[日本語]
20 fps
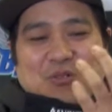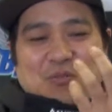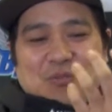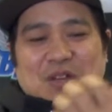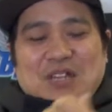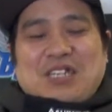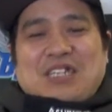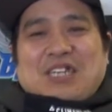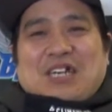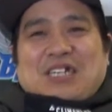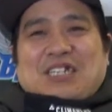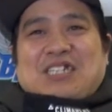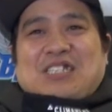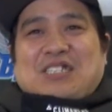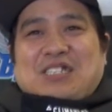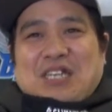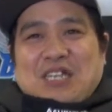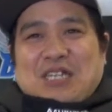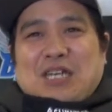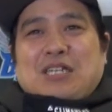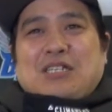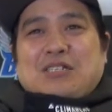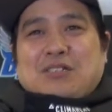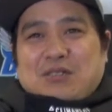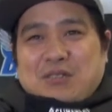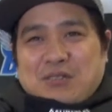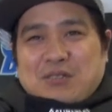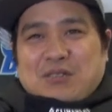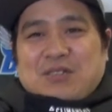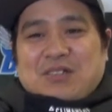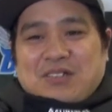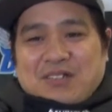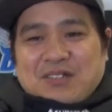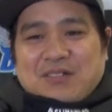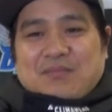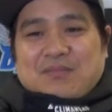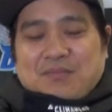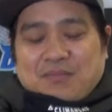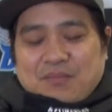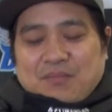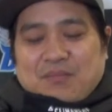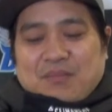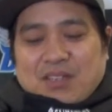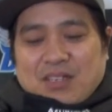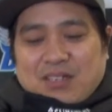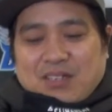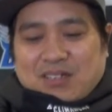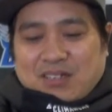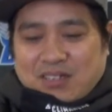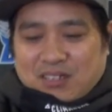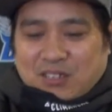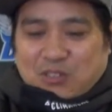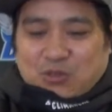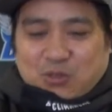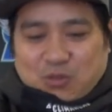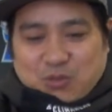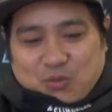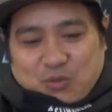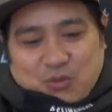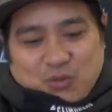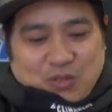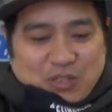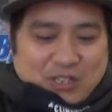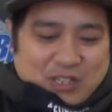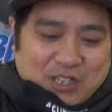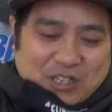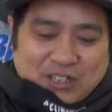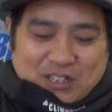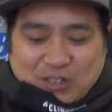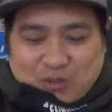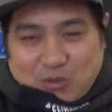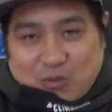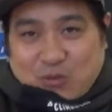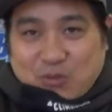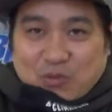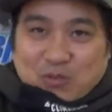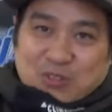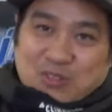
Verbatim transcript: こう目に焼き付けたいんです、ね、うんうんうん、ちょっと僕は来年こ